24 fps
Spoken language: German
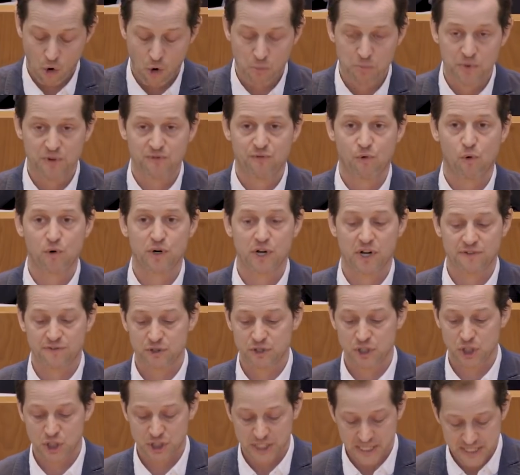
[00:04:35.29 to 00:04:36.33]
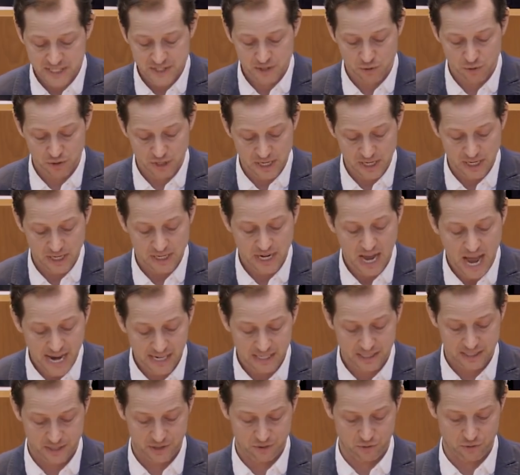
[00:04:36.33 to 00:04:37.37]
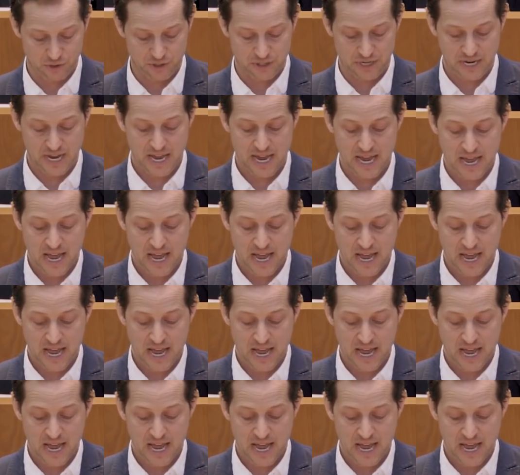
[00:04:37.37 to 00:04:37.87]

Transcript: um Bewohner von stationären Einrichtungen.